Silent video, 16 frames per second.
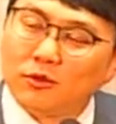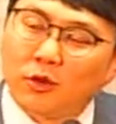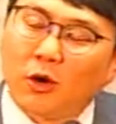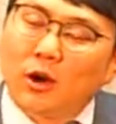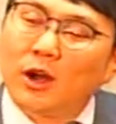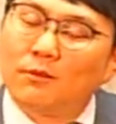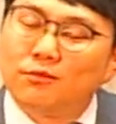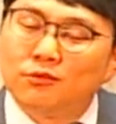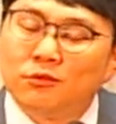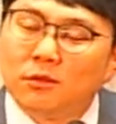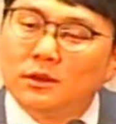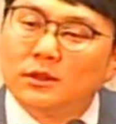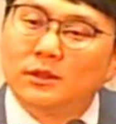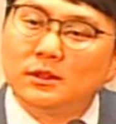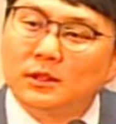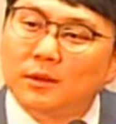너가
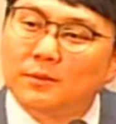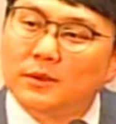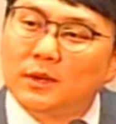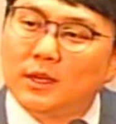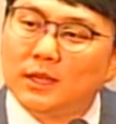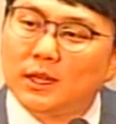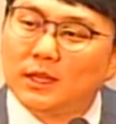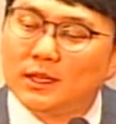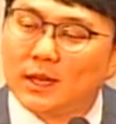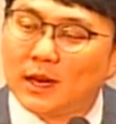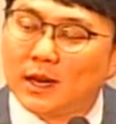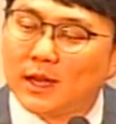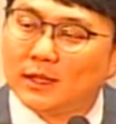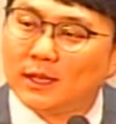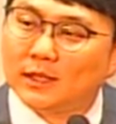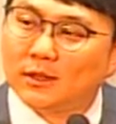무엇을 섬겨야
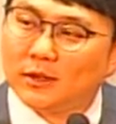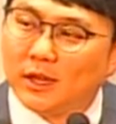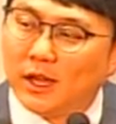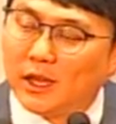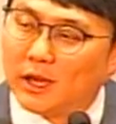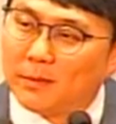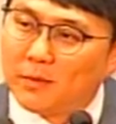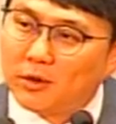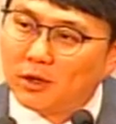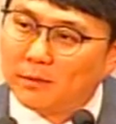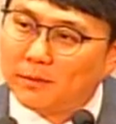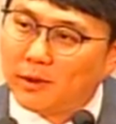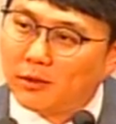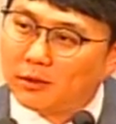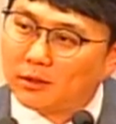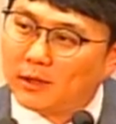되느냐에 대해서 1계명을
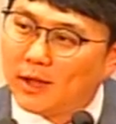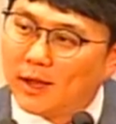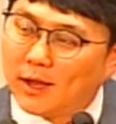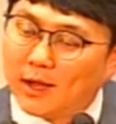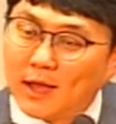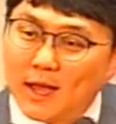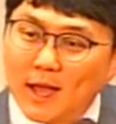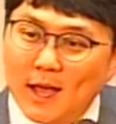배웠는데